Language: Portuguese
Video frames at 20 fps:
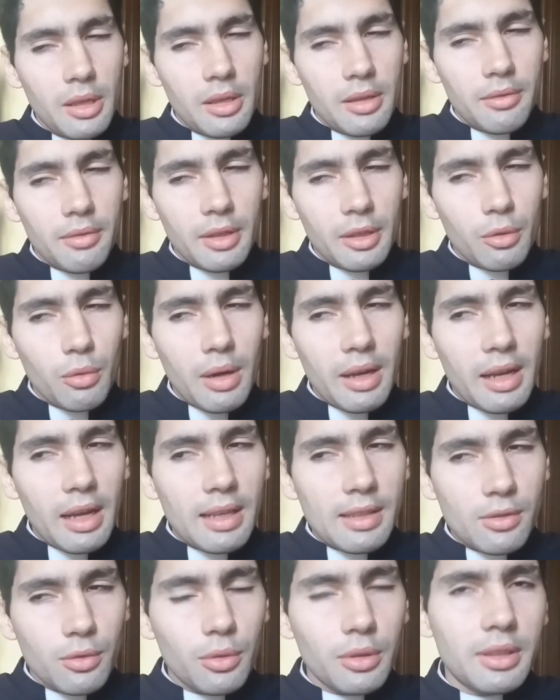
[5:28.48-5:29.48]
vem com a,
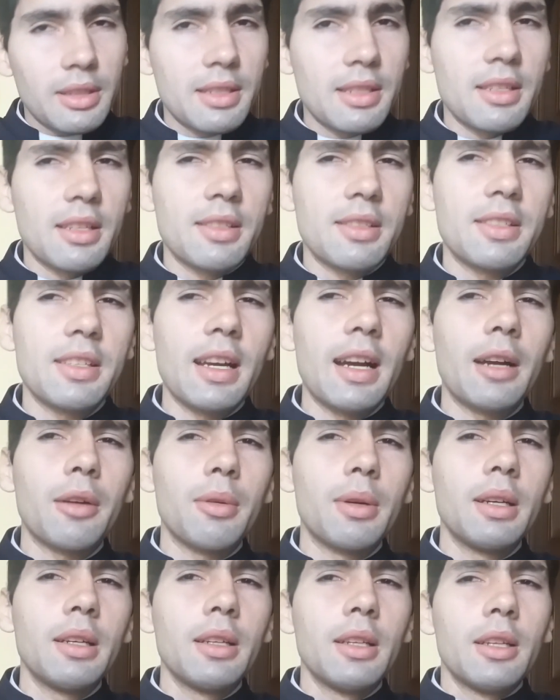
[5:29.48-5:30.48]
as gotinhas de
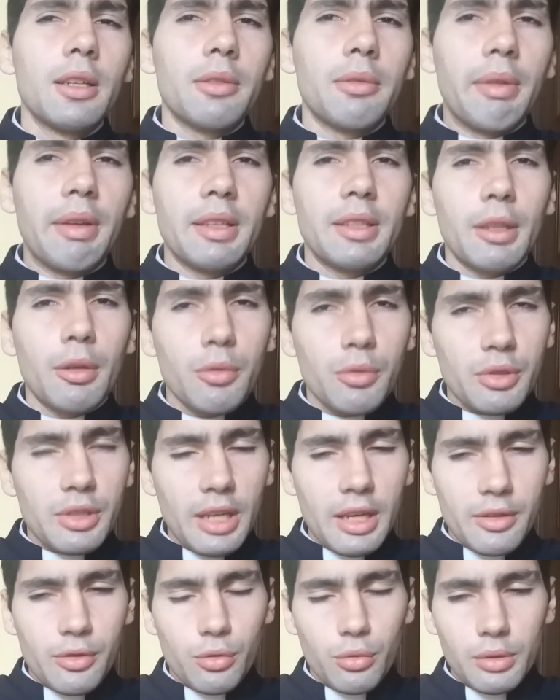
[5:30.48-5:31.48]
água, né? então
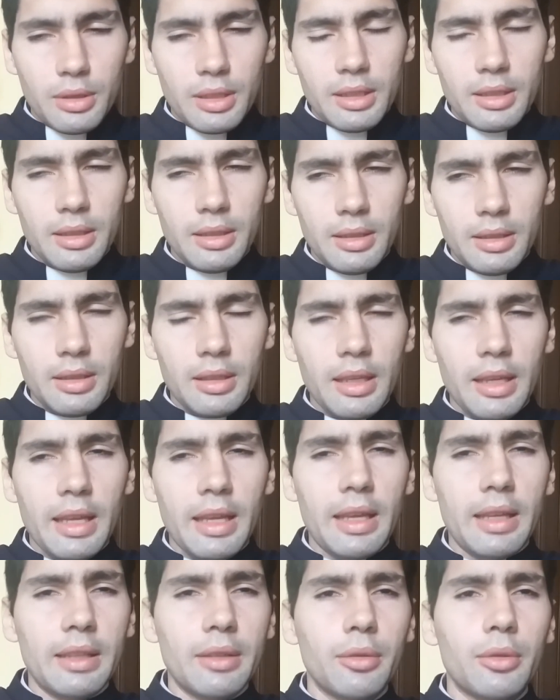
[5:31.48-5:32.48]
já ajuda
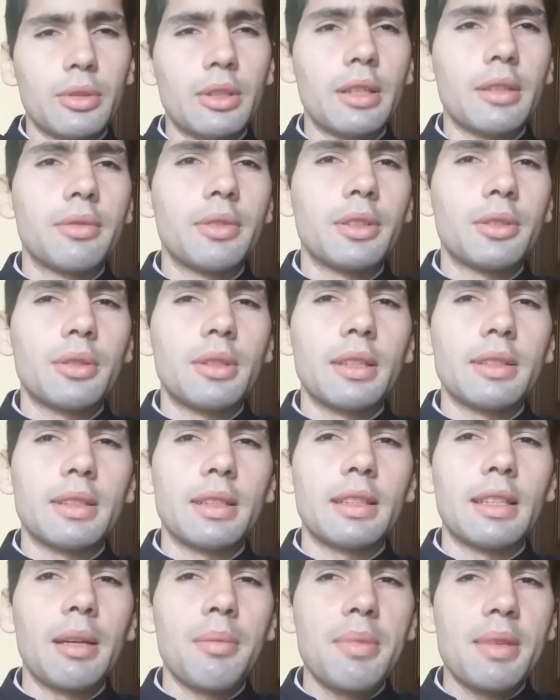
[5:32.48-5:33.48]
é, no serviço da
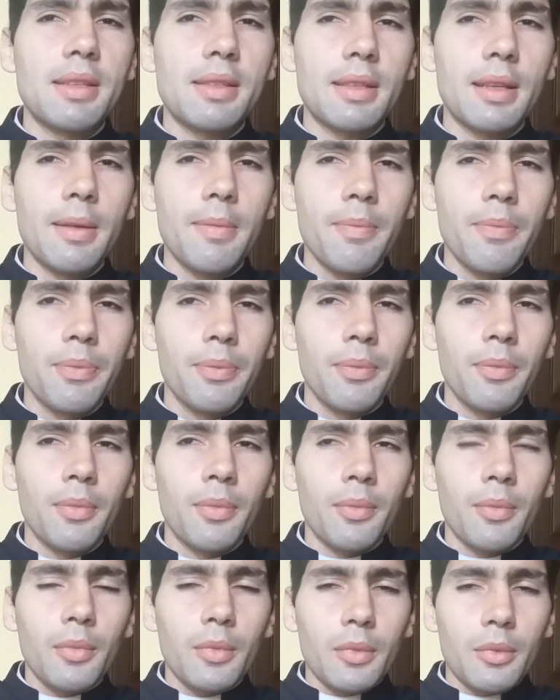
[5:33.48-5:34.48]
Santa Missa.
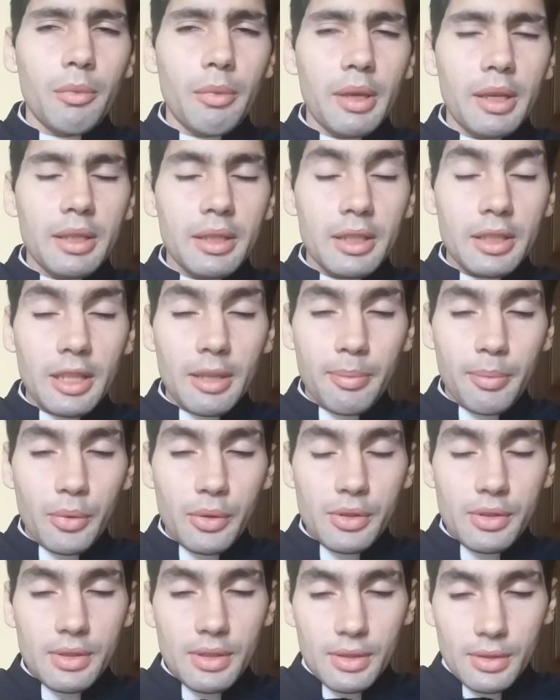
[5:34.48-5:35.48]
Né? E
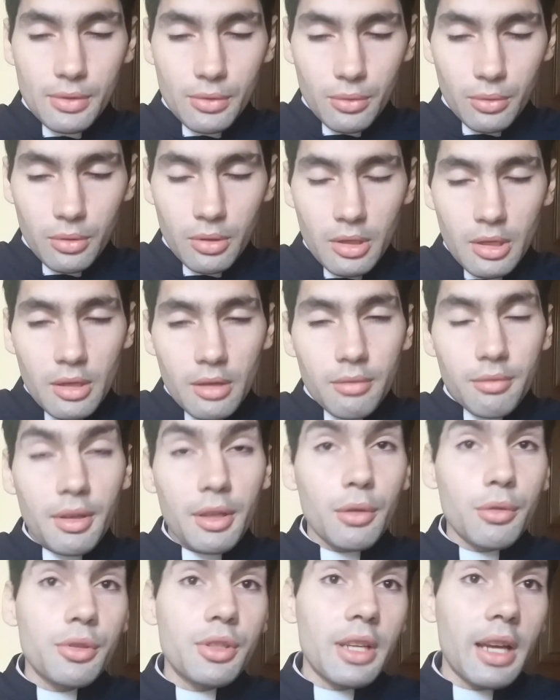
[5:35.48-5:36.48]
depois disto
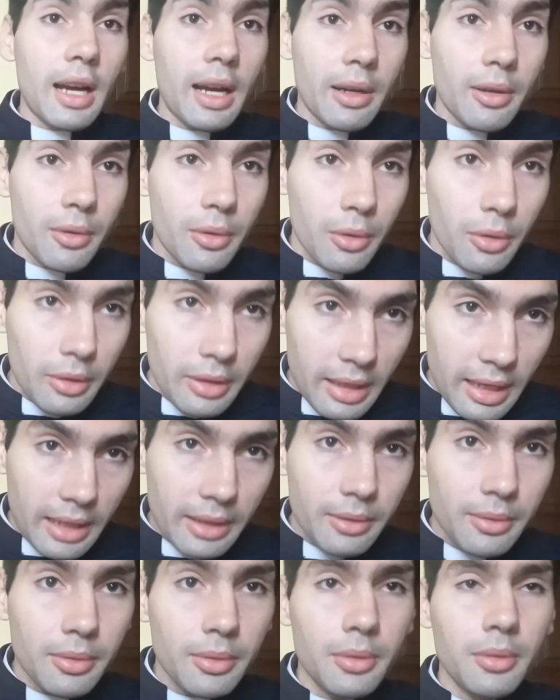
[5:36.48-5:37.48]
vem o
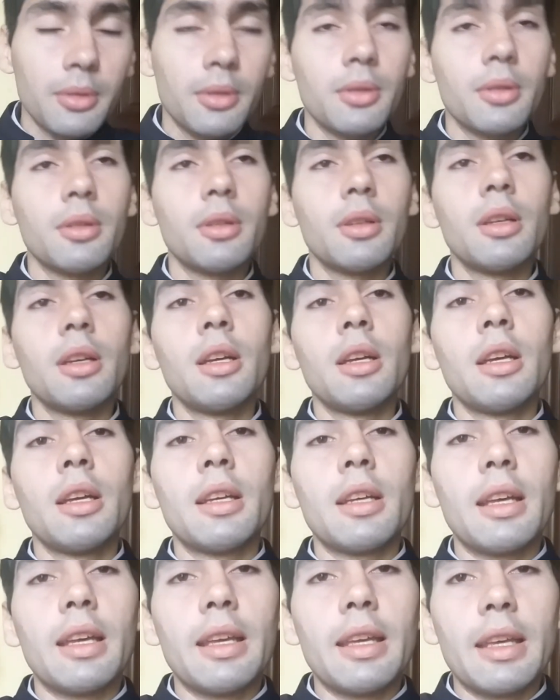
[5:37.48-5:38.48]
diaconado,
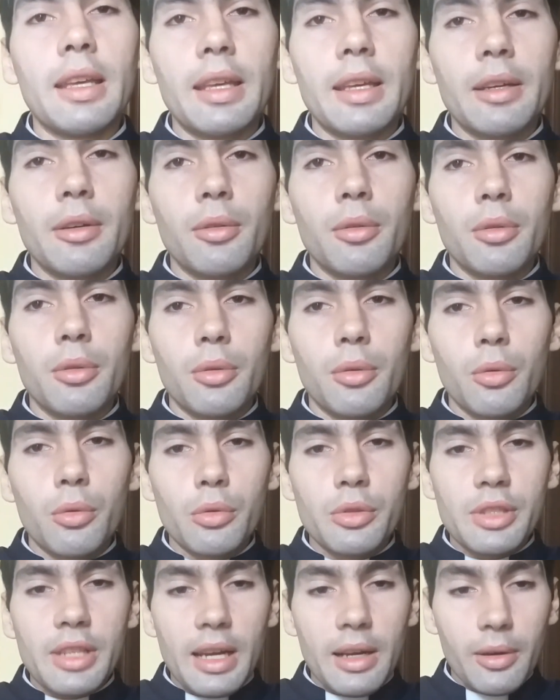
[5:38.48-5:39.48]
é, o,
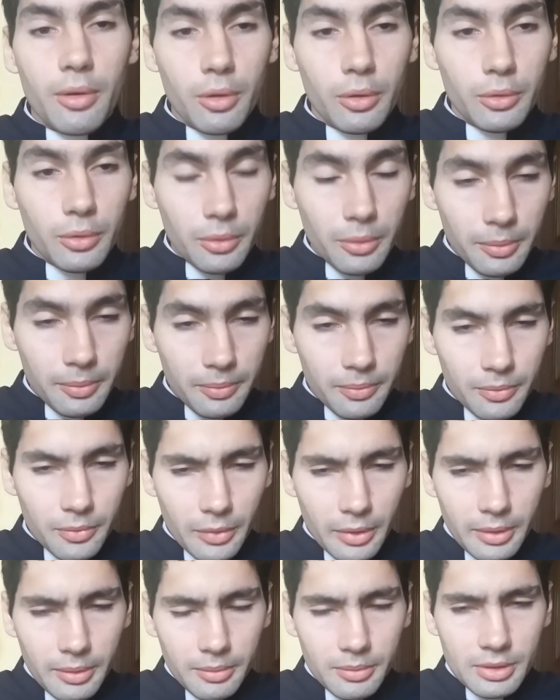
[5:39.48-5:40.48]
o diácono,
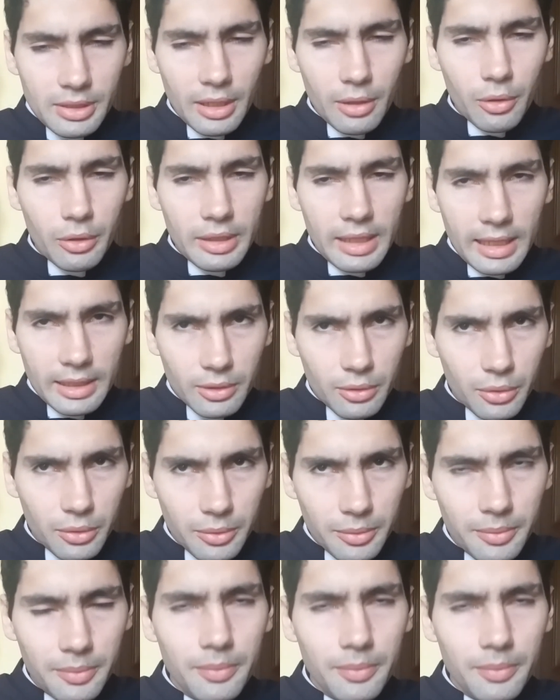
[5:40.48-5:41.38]
né? diaconato,